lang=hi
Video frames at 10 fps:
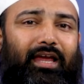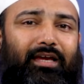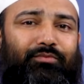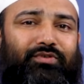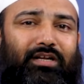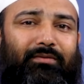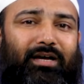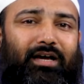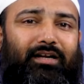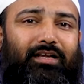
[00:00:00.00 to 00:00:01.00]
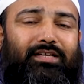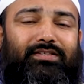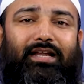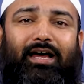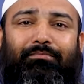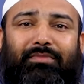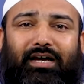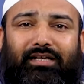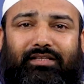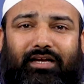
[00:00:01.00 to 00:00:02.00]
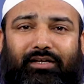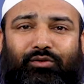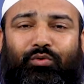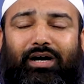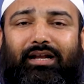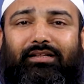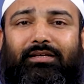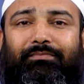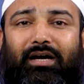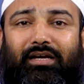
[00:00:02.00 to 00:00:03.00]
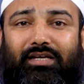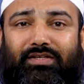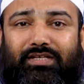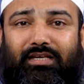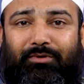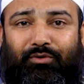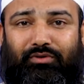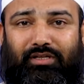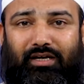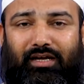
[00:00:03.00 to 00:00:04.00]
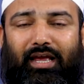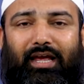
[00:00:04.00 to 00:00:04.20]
एक मुसलमान इस्लाम में आता है तो हालत पाकिजगी में होता है